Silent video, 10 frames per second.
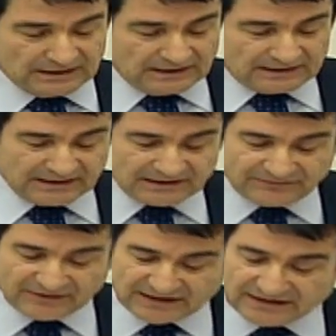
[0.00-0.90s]
Teklifin
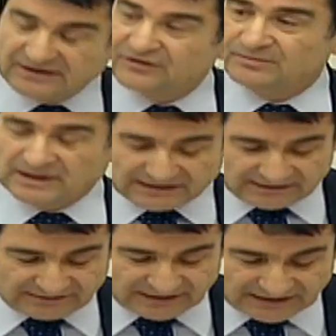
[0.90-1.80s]
7.
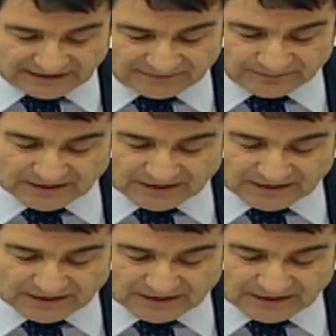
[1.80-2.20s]
maddesiyle